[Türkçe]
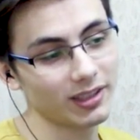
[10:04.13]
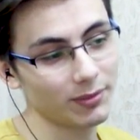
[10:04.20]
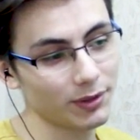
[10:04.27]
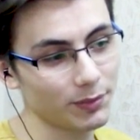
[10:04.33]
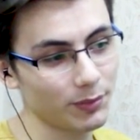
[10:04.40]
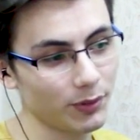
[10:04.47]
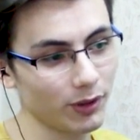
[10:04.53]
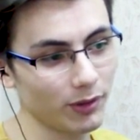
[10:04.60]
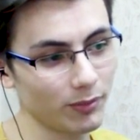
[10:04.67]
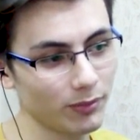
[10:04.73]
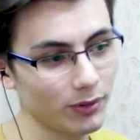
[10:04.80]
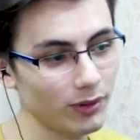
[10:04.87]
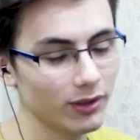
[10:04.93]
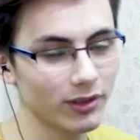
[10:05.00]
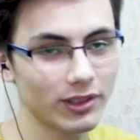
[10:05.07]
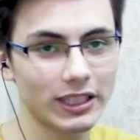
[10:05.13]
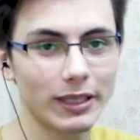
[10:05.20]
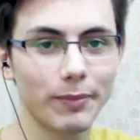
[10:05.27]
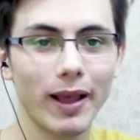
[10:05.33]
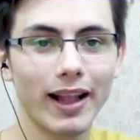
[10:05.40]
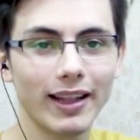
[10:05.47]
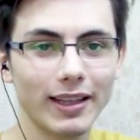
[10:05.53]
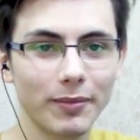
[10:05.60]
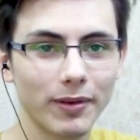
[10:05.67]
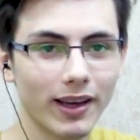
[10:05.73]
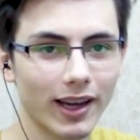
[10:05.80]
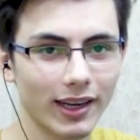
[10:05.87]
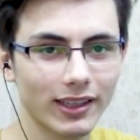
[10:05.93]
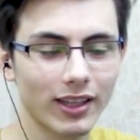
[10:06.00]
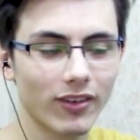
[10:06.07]
çıkmış bir oyun bu. Sibel diye bir
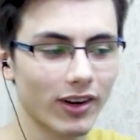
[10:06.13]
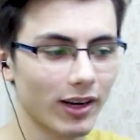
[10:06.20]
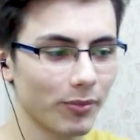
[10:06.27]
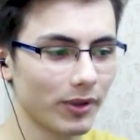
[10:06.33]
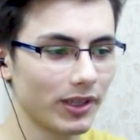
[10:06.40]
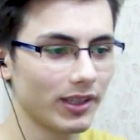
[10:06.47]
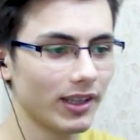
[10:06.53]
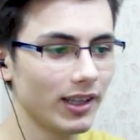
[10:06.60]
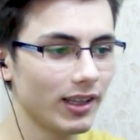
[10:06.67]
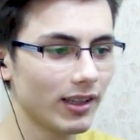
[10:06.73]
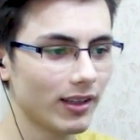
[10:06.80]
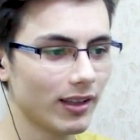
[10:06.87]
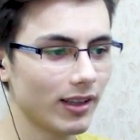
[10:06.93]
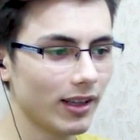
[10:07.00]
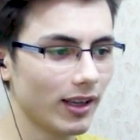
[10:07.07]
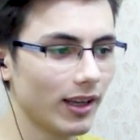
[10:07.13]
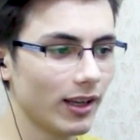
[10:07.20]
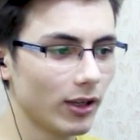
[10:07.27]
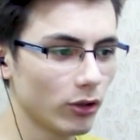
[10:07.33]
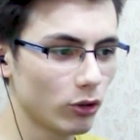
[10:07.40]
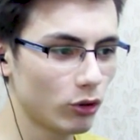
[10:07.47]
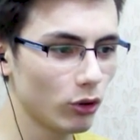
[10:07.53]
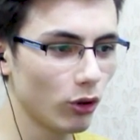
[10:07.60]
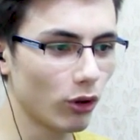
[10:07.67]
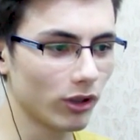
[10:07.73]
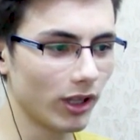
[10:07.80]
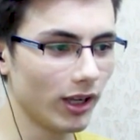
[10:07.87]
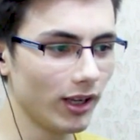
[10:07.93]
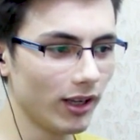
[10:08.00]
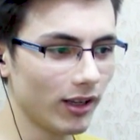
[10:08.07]
karakter var hani bir de. Şu
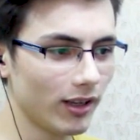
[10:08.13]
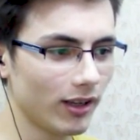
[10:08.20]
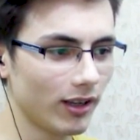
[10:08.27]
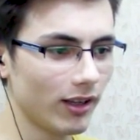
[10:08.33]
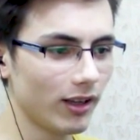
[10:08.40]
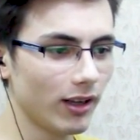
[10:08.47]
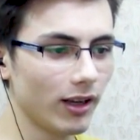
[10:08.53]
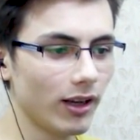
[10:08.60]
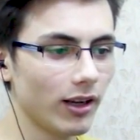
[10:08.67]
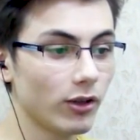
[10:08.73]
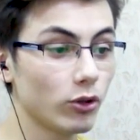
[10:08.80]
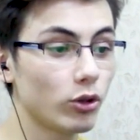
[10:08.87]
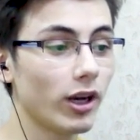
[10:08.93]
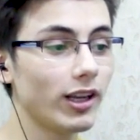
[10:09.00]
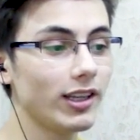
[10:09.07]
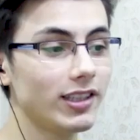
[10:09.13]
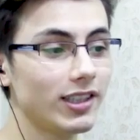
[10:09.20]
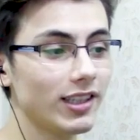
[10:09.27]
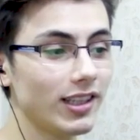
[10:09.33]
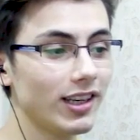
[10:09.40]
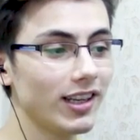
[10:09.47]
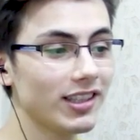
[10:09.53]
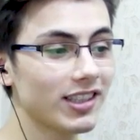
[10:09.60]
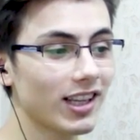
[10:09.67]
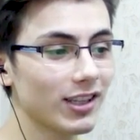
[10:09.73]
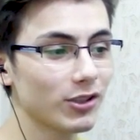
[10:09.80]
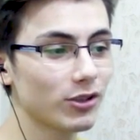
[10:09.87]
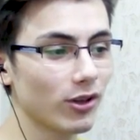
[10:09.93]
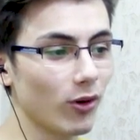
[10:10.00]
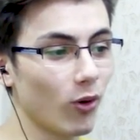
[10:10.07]
oda. Şu an iş yerinde ne
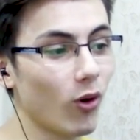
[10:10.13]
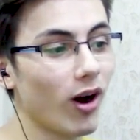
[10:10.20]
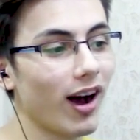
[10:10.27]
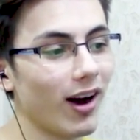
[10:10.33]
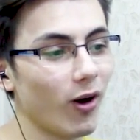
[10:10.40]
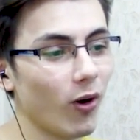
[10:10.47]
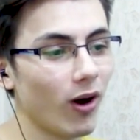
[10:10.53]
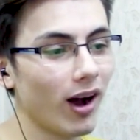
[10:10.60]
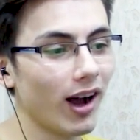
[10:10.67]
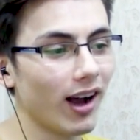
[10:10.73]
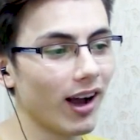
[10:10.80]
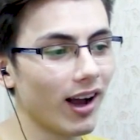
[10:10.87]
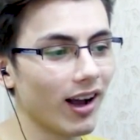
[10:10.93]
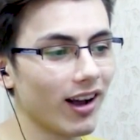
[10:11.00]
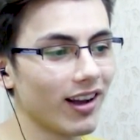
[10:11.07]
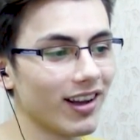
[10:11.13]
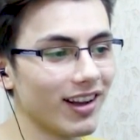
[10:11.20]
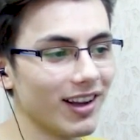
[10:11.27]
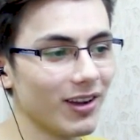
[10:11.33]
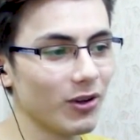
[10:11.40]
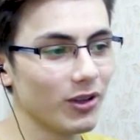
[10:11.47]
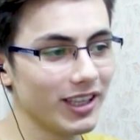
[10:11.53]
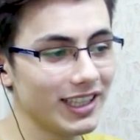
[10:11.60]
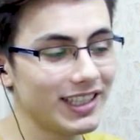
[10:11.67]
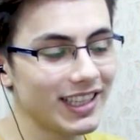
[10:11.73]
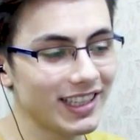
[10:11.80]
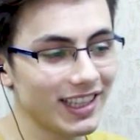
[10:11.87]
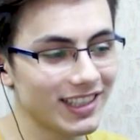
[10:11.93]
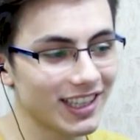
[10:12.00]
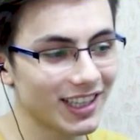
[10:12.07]
çalışıyor? Oha oha.
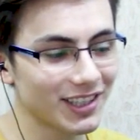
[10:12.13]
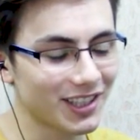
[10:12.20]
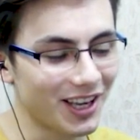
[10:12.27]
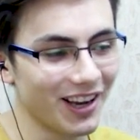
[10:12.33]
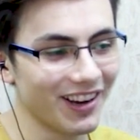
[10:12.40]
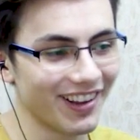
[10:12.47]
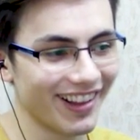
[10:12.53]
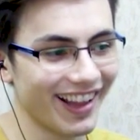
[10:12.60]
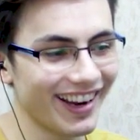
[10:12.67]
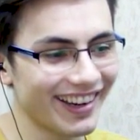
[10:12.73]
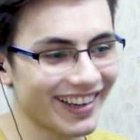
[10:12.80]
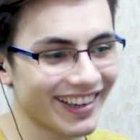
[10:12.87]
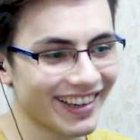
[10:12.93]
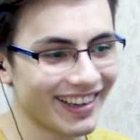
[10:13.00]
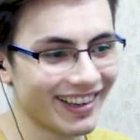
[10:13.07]
İş yerinde çalışıyorlar.